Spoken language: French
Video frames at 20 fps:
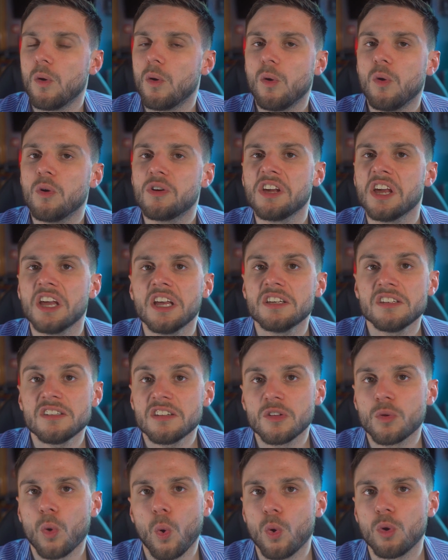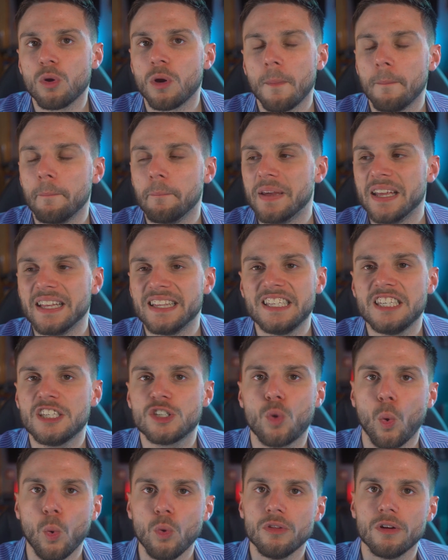ok, c'est drôle, mais 10
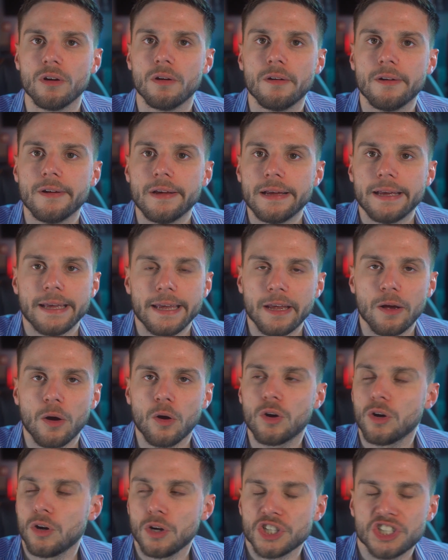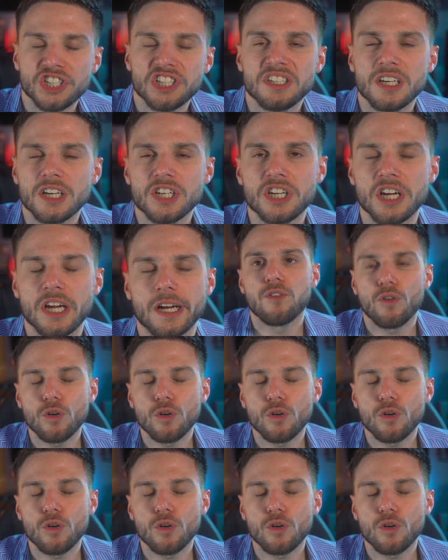secondes, et encore, j'exagère.